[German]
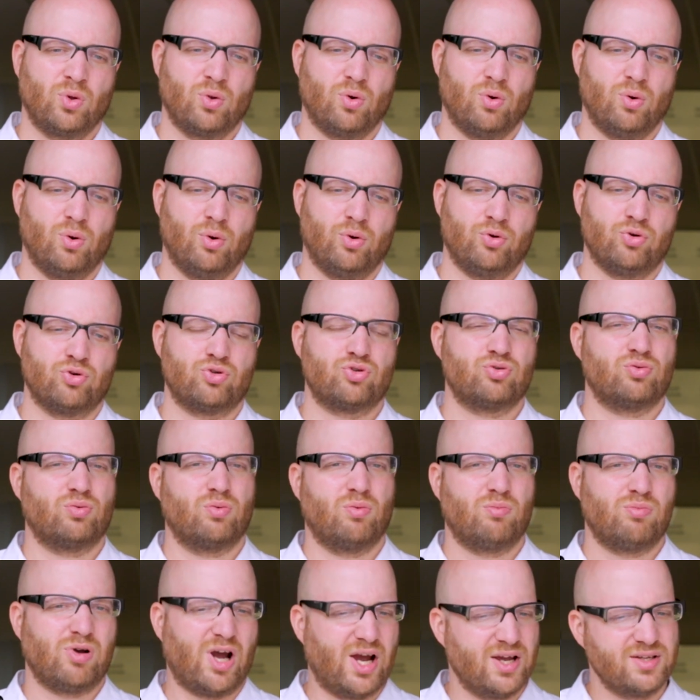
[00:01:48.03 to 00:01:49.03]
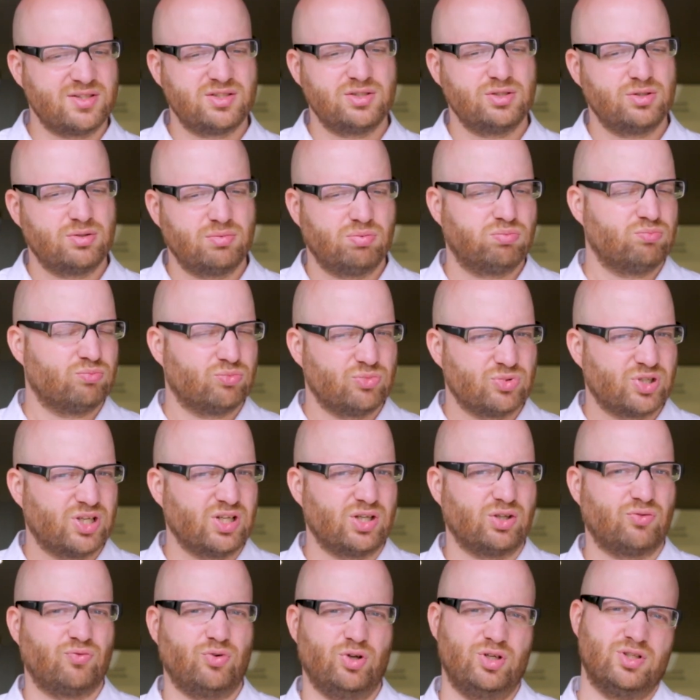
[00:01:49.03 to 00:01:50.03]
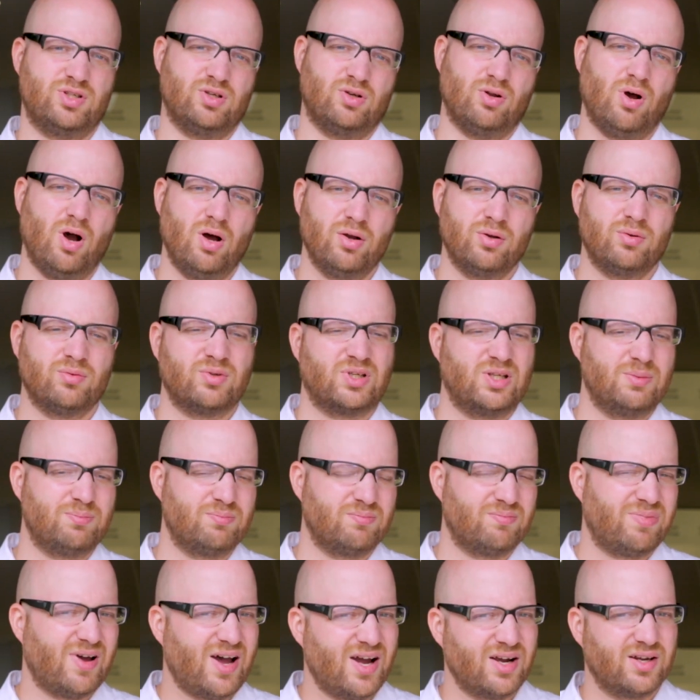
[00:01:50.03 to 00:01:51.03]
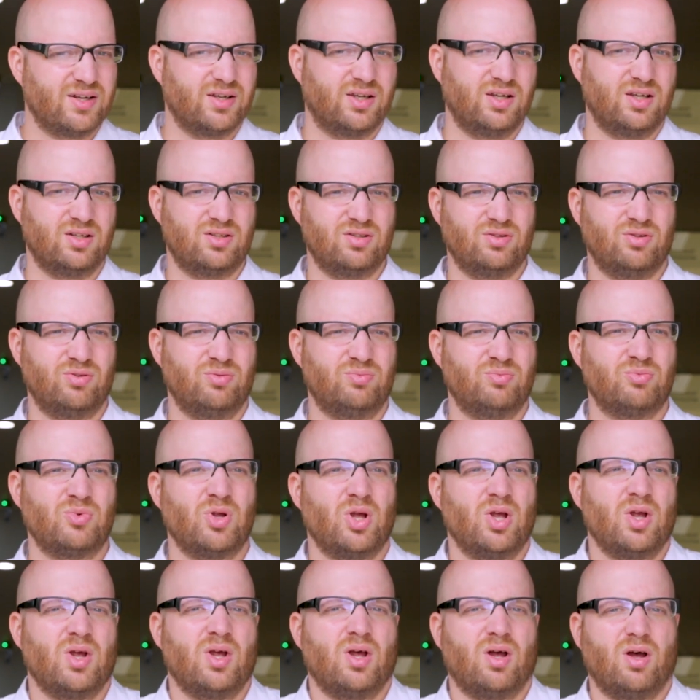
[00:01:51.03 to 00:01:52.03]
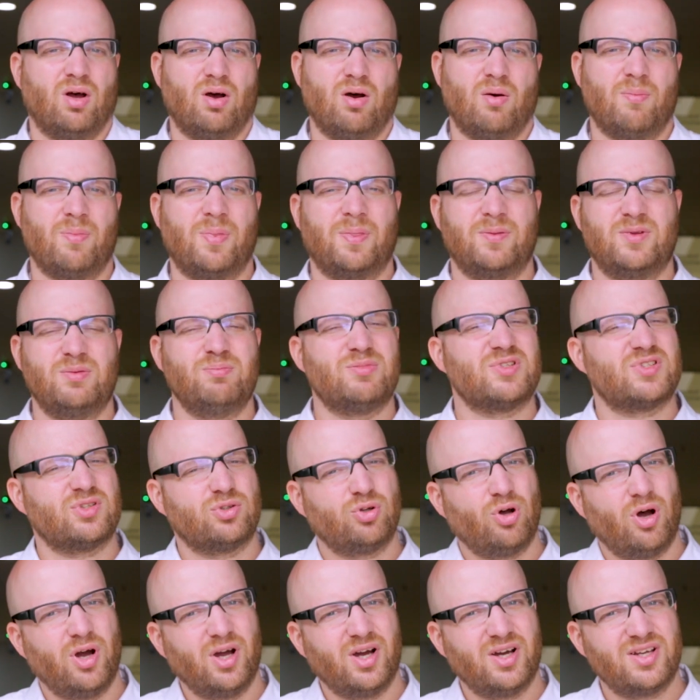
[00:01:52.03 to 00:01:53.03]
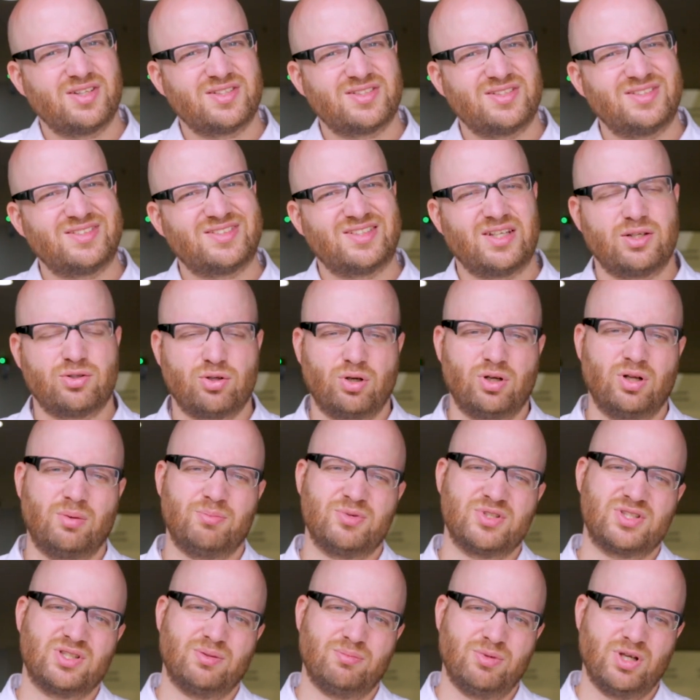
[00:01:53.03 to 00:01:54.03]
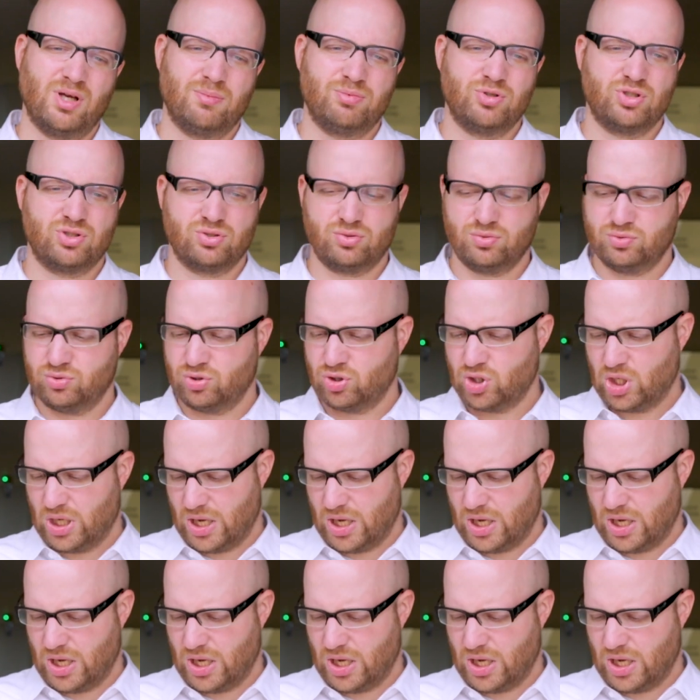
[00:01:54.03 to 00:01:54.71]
Und preislich geht das völlig in Ordnung. Gibt ein paar Geräte, ähm, die ein bisschen teurer sind, die dann doch noch ein bisschen mehr bieten.